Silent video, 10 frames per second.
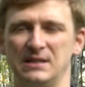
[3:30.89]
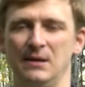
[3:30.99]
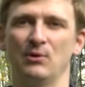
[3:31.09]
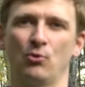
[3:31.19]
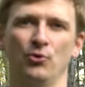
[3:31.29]

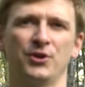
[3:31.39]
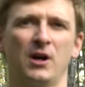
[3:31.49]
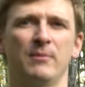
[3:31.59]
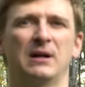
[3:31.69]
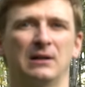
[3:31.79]
теми
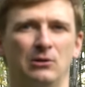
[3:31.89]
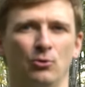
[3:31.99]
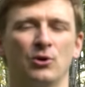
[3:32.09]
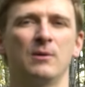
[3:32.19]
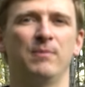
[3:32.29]
кодеками,
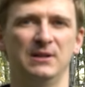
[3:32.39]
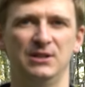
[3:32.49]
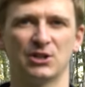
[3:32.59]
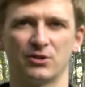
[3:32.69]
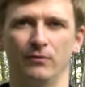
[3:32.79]
которые
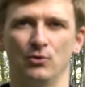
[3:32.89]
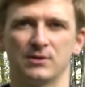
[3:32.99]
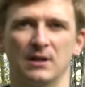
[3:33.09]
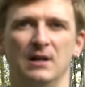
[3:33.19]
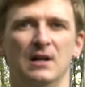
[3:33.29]
поддерживаются.